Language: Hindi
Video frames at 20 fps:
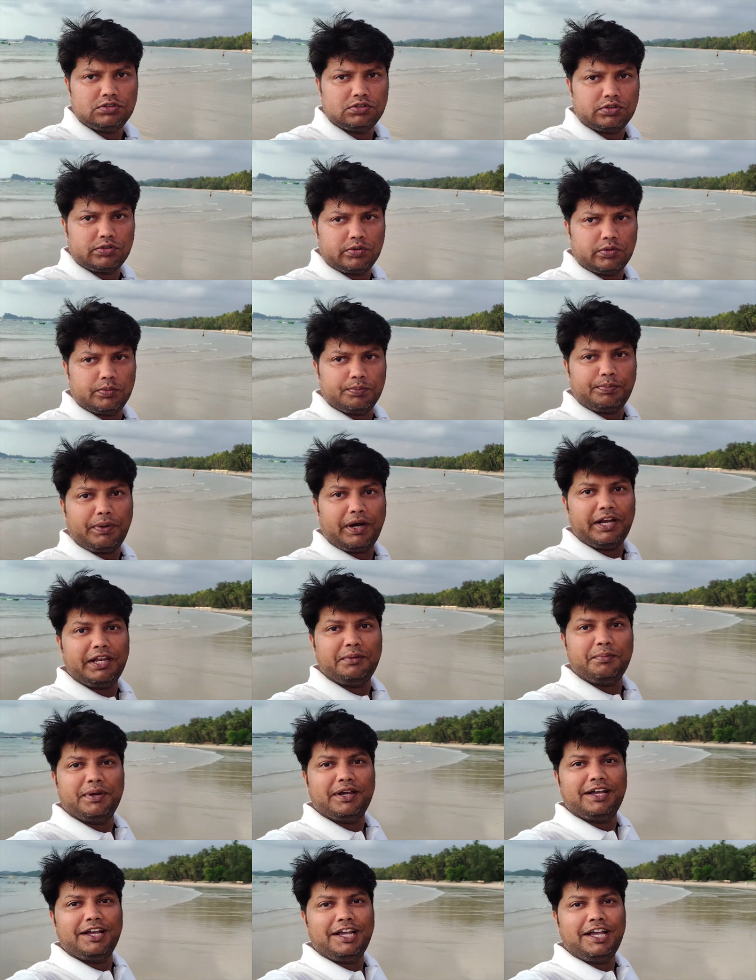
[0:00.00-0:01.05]
जो पानी
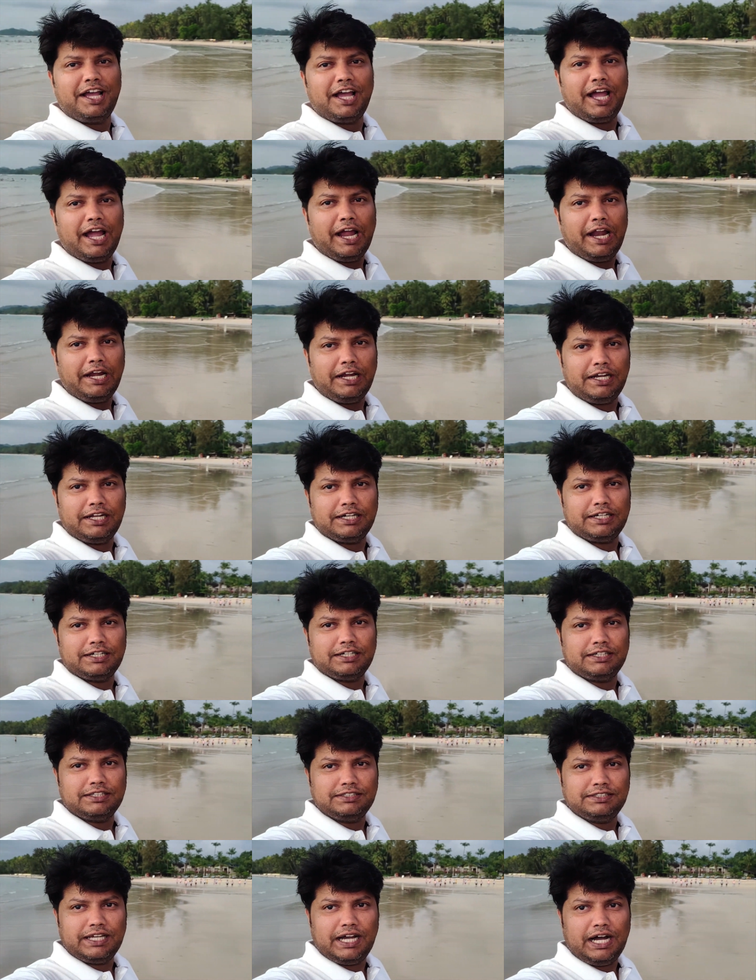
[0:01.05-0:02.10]
में है एंड
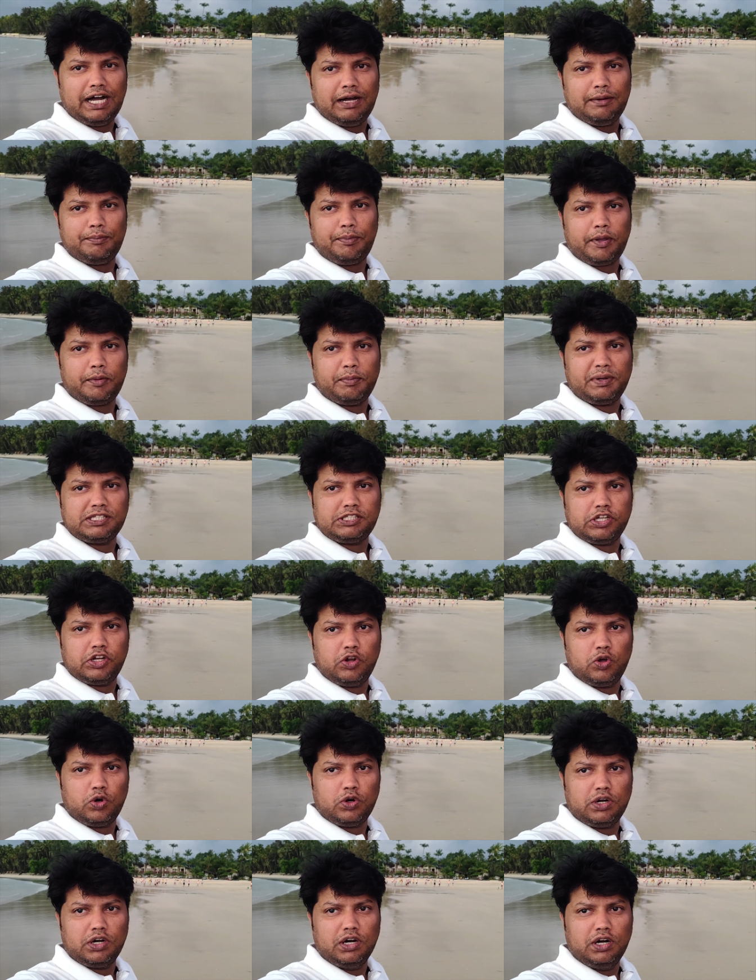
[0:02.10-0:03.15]
uh, यहाँ पे बच्चे
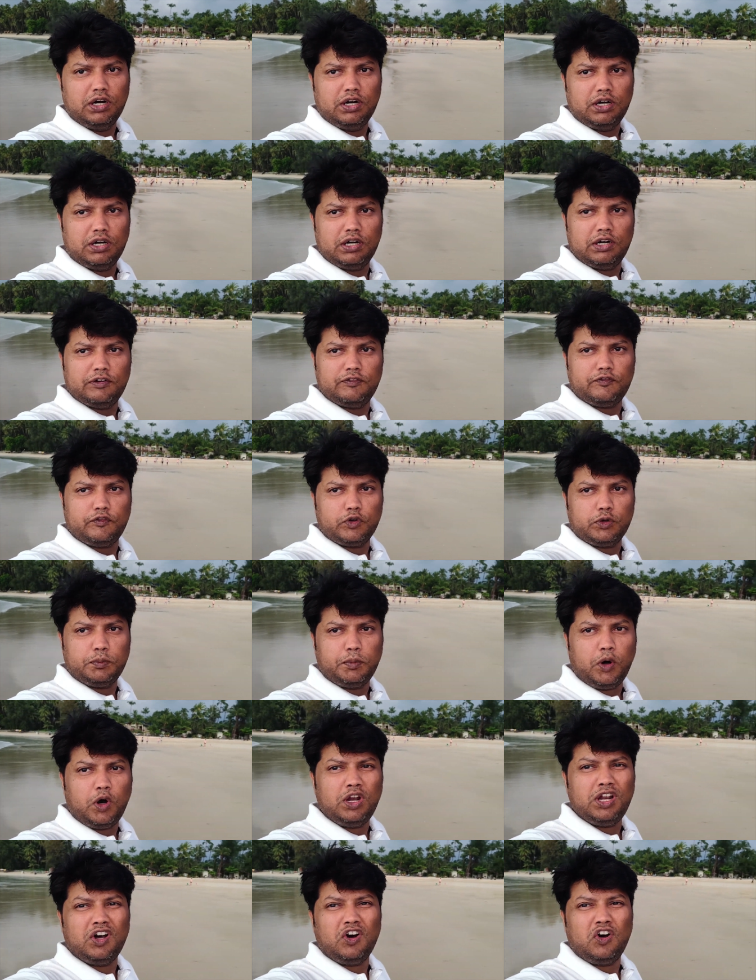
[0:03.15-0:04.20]
लोग
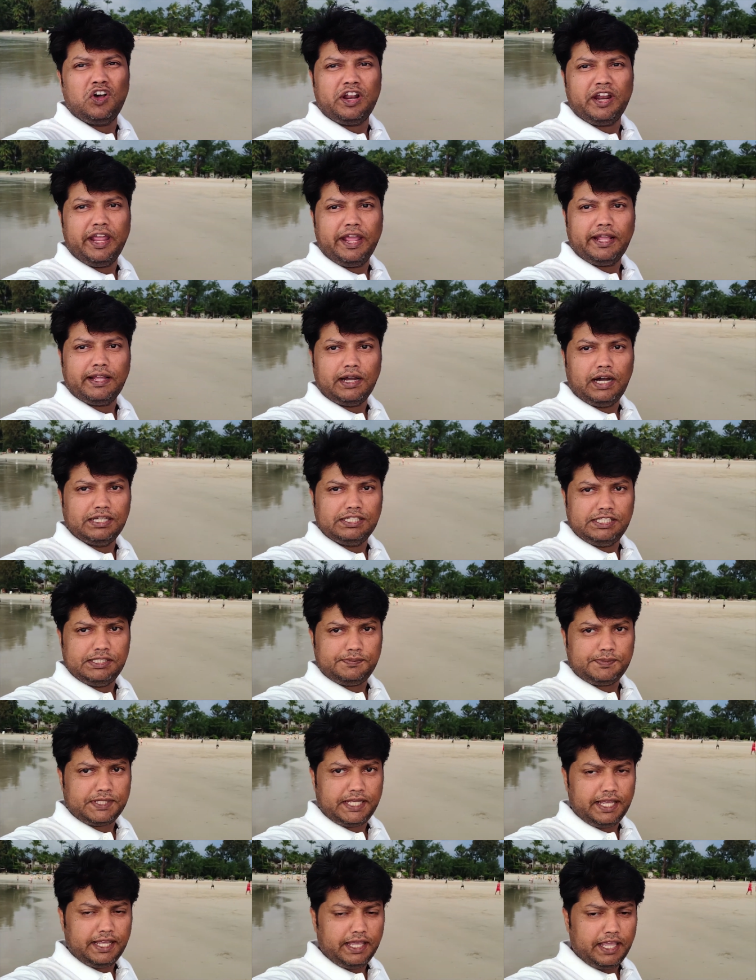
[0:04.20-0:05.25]
फुटबॉल uh, और एक अजीब
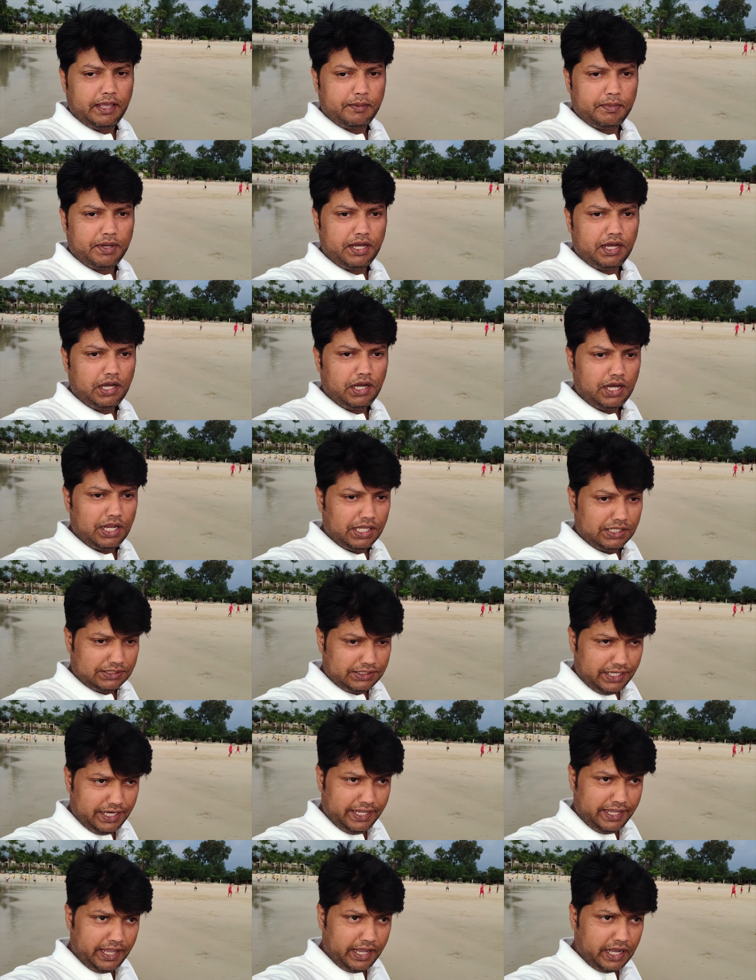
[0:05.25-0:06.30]
सा एक गेम है अलग
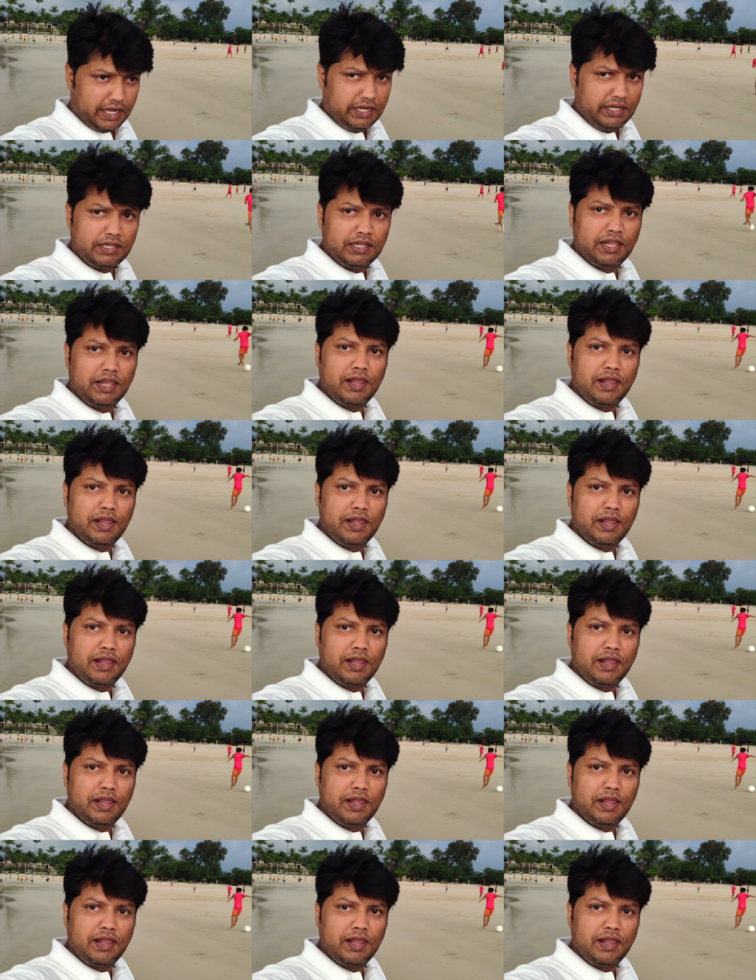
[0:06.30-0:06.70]
तरीके का